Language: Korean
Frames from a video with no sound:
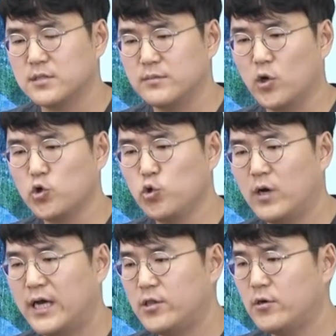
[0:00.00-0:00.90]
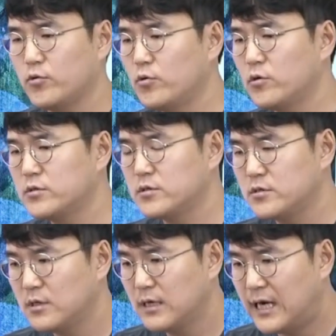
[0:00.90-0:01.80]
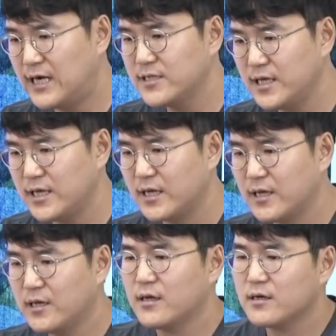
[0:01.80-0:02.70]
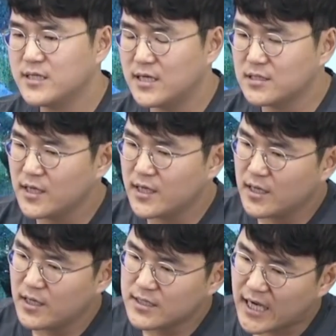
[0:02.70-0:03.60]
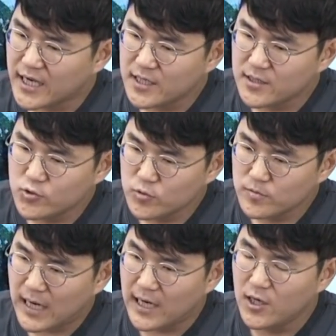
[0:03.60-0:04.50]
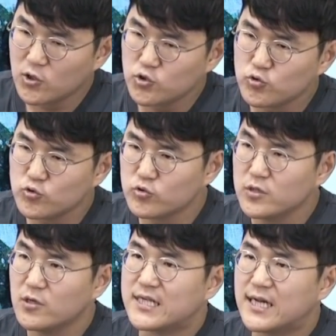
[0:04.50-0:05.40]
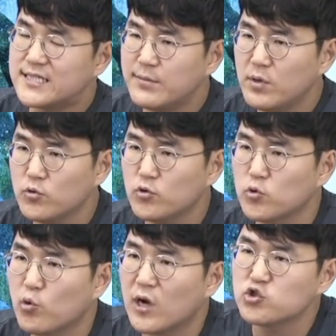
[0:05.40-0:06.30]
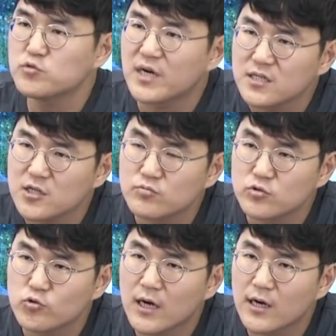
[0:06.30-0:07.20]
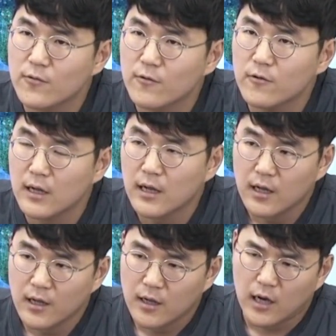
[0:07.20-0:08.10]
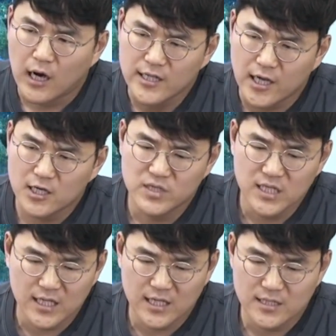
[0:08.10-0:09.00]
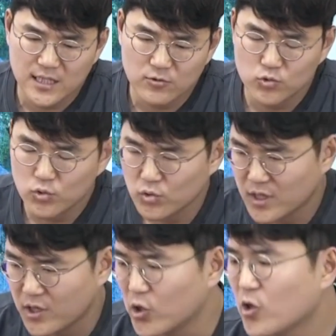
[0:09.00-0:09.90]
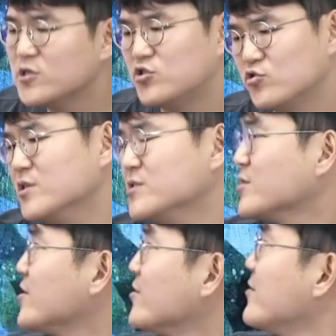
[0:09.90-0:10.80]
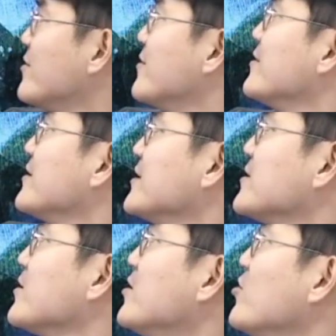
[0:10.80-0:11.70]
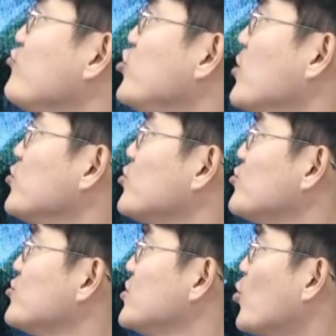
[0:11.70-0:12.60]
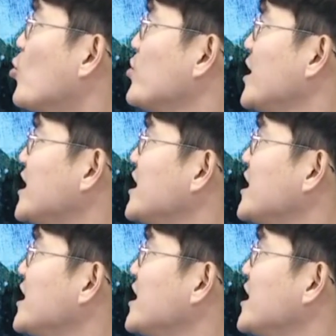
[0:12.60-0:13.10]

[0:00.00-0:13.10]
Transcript: 이제 명료화 해석 이런 것들을 할 때 그냥 그게 자기를 좀 알려주고 이걸 잘 살펴보도록 도와주는 말인데도 불구하고 아, 나를 비난한다고 또 이렇게 여겨질 수가 있어요. 그래서 이런 위험 요소들이 곳곳에